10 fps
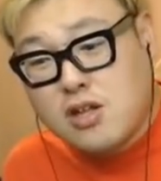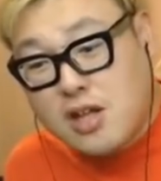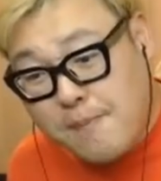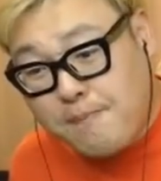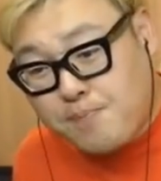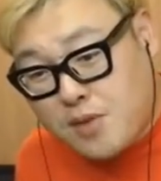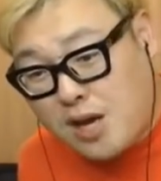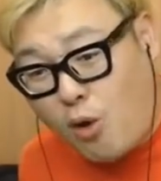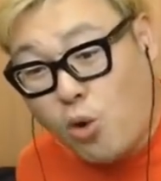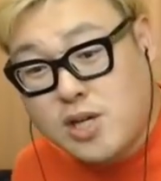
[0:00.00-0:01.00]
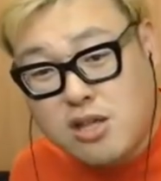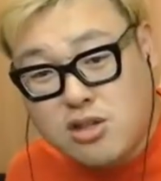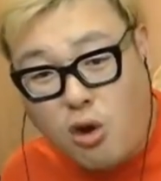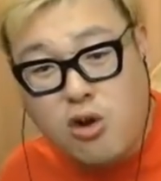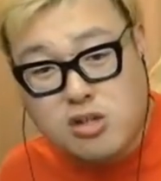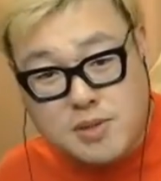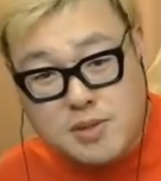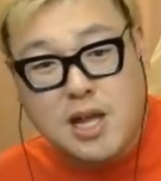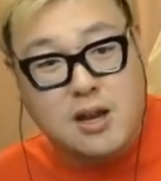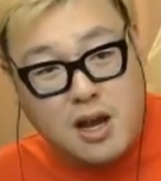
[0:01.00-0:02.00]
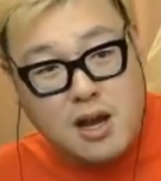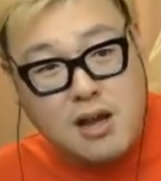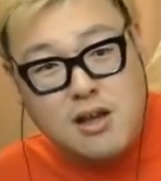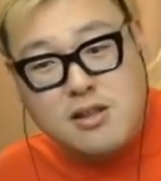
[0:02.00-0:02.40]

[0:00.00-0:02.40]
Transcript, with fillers: ね、なんか保険トークみたいな、